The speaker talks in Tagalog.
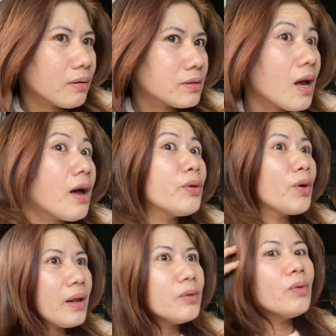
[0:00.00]
sa
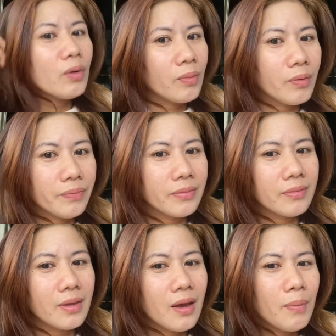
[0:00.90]
normal yung break mo.
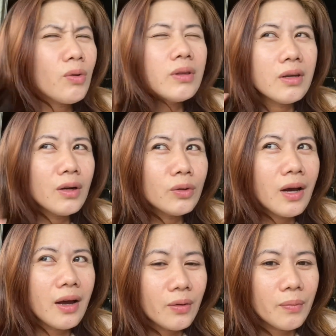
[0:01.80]
Pero hindi ganun ka ano.